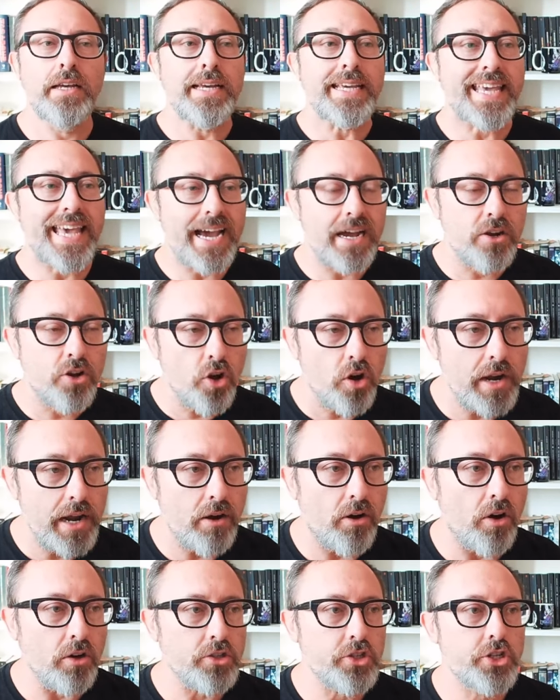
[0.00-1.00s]
che
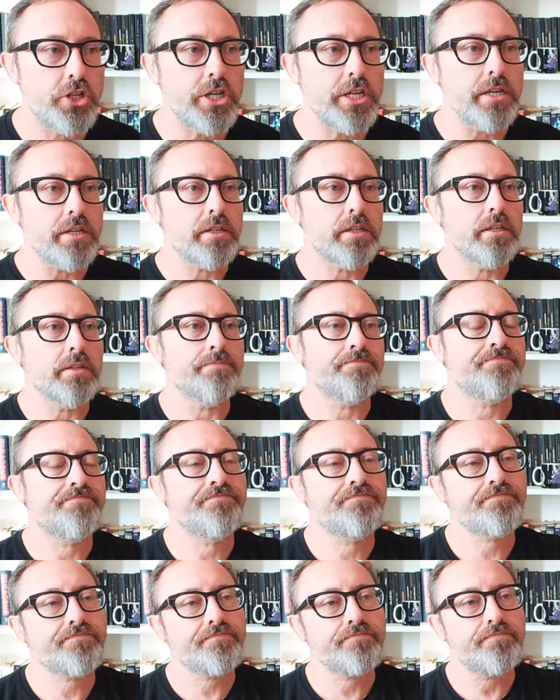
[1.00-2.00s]
ancora oggi,
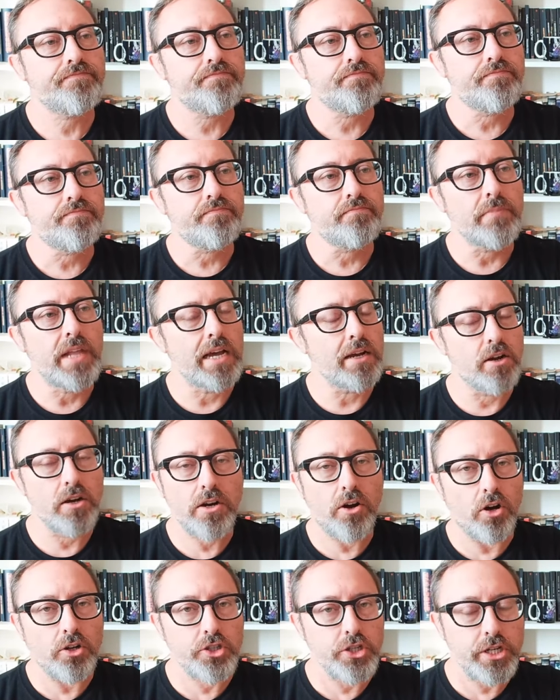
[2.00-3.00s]

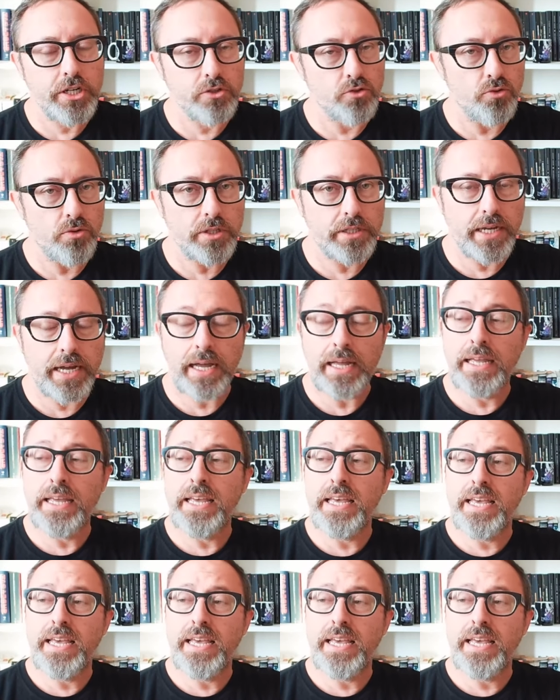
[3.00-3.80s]
ancora oggi risulta